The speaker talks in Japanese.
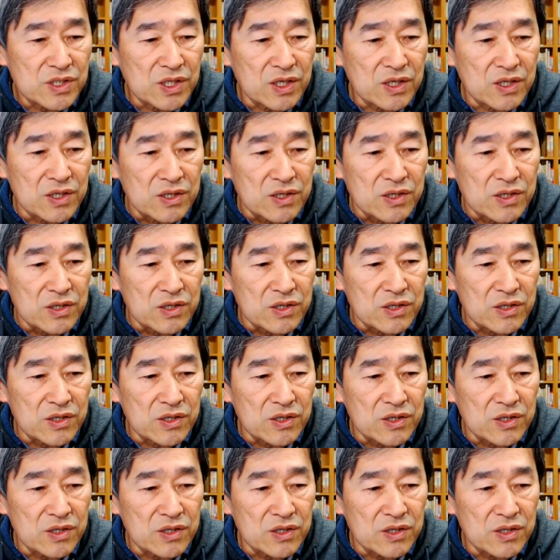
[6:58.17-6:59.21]
で、
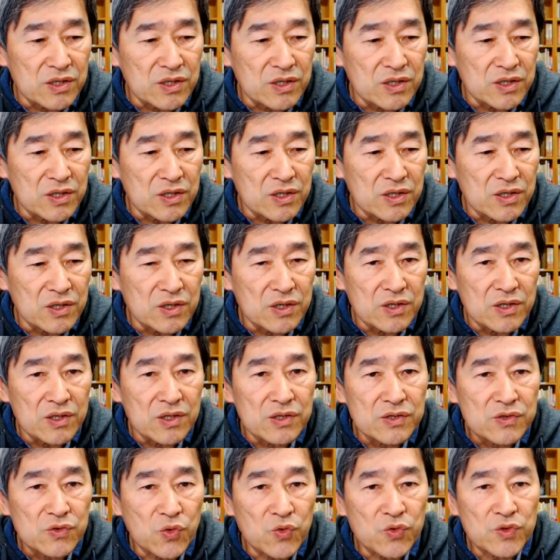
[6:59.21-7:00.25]

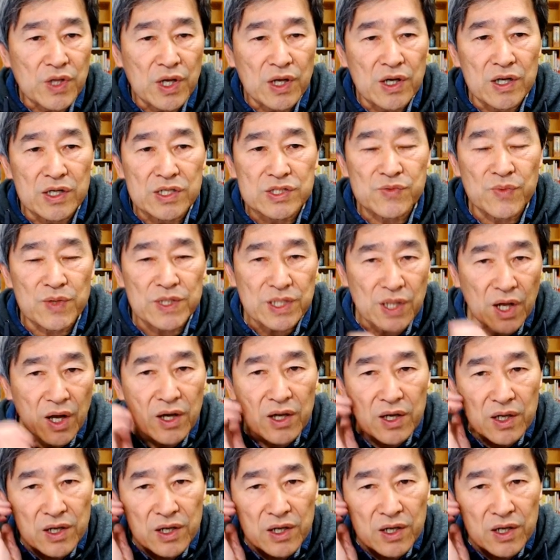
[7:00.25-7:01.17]
えー、タ汰が始まった